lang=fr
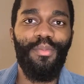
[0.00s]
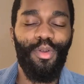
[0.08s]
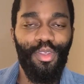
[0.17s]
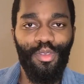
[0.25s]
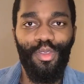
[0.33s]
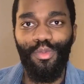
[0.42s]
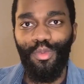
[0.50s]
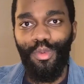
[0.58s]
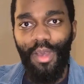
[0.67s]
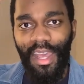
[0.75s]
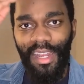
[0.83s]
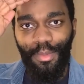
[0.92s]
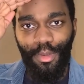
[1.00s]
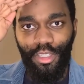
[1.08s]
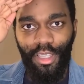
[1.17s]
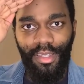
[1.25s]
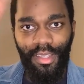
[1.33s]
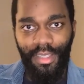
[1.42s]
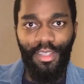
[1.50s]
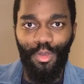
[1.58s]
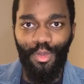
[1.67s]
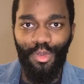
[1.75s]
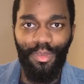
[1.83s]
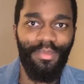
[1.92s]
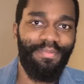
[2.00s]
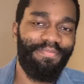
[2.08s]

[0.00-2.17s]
Prenez soin de vous. À la prochaine. Salut.